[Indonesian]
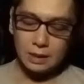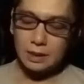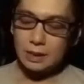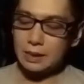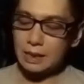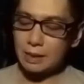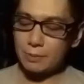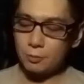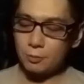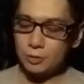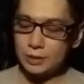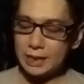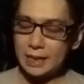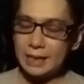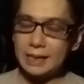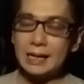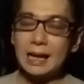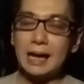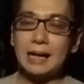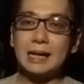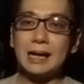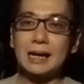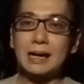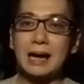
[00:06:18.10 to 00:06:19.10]
Kemudian
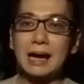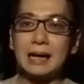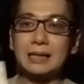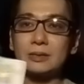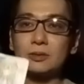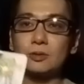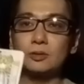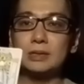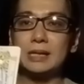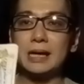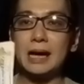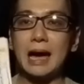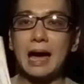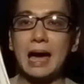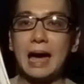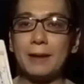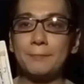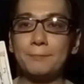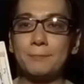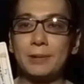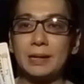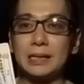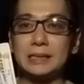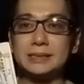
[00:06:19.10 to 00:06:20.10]
ada kartu The High
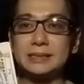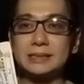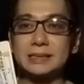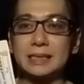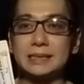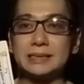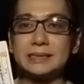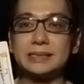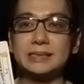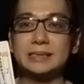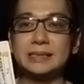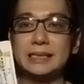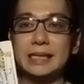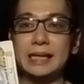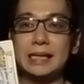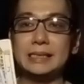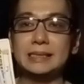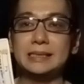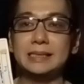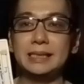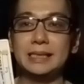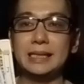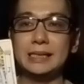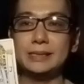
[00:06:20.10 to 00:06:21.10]
Priestess di
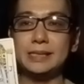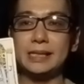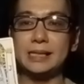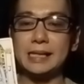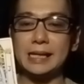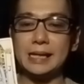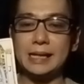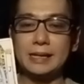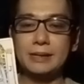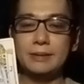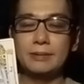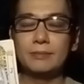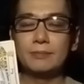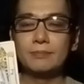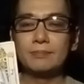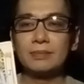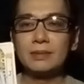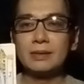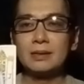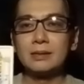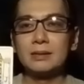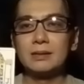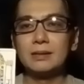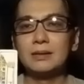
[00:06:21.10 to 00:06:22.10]
di sini.
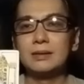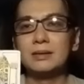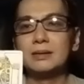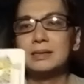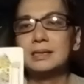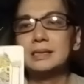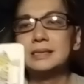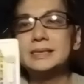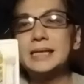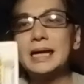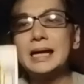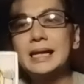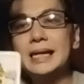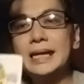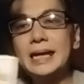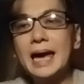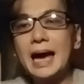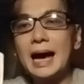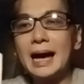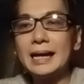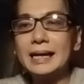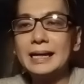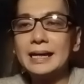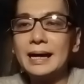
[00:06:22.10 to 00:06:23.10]
Saya
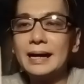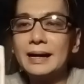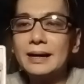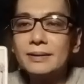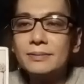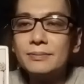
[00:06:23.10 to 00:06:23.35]
lihat ya.